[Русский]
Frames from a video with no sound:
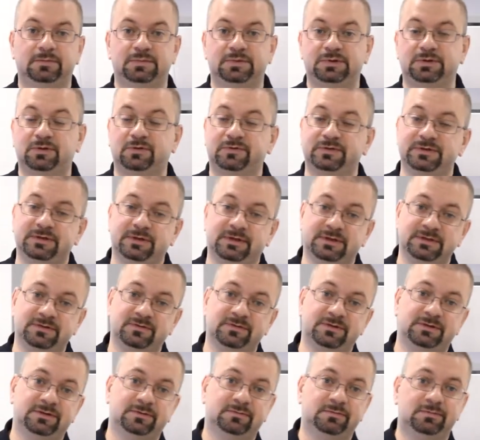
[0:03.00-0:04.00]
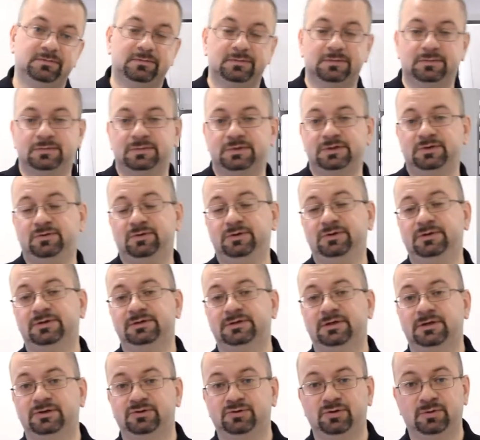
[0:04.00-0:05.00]
Снова здравствуйте! Сегодня
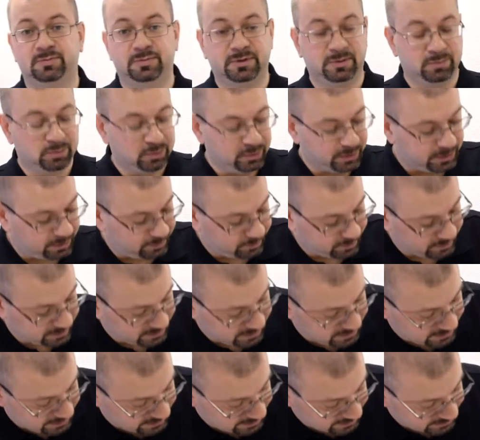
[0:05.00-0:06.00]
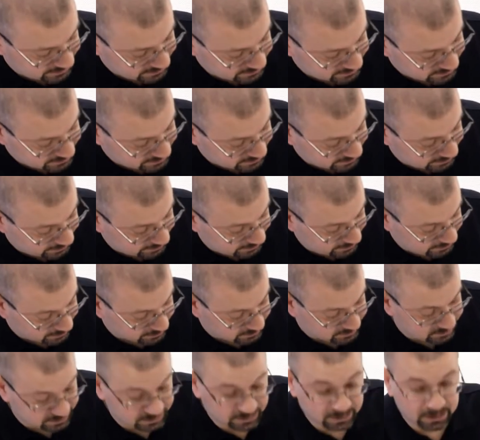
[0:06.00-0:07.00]
расскажу о приборе
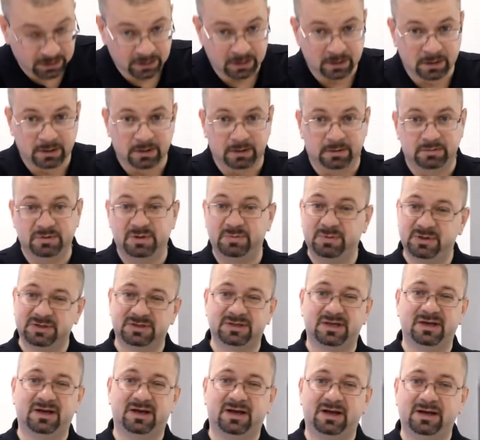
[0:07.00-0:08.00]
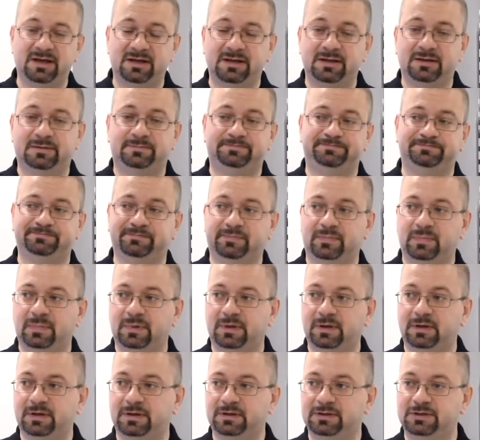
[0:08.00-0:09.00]
DCX. Немецкие коллеги
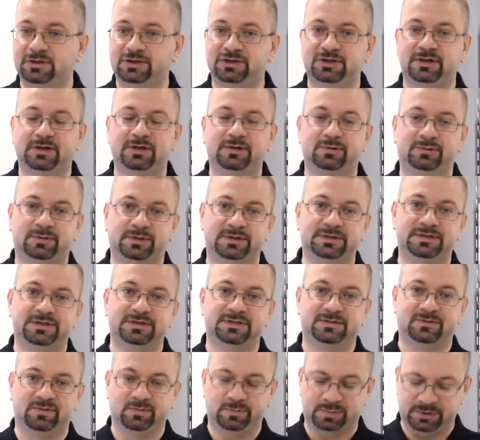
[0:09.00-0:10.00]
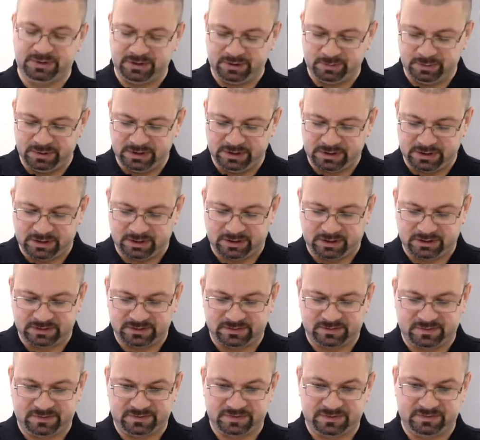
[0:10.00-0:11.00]
не жалеют российского потребителя,
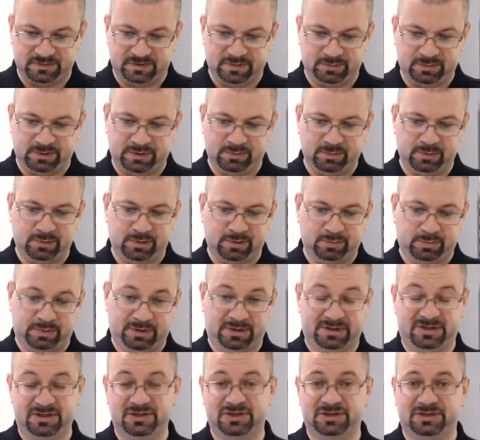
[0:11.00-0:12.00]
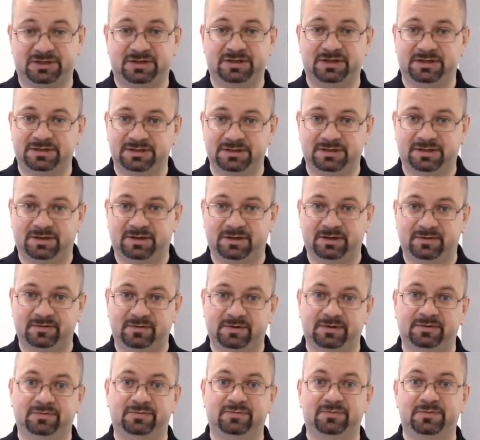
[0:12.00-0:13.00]
назвав свои приборы практически
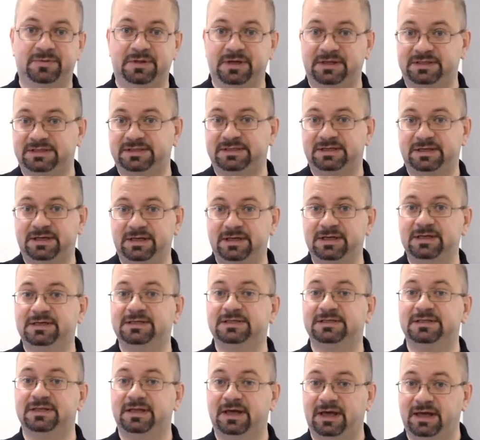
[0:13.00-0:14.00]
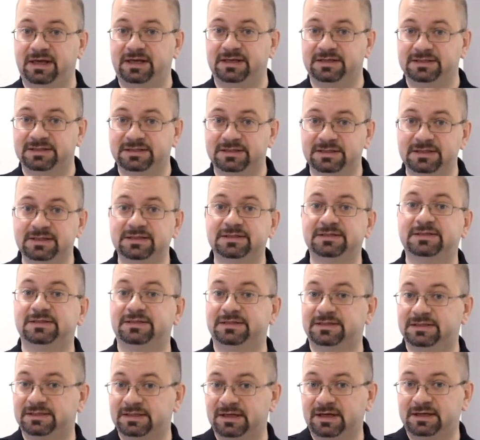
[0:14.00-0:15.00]
одинаково. DCX, DSX,
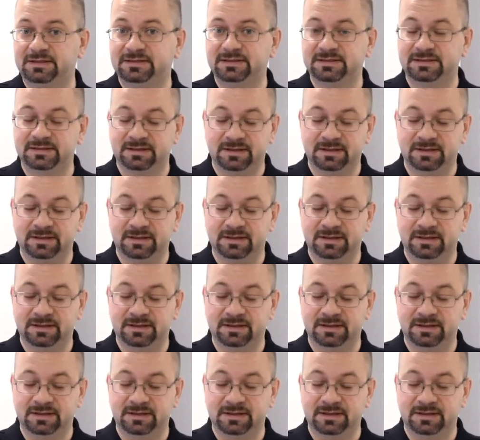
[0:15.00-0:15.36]
CX,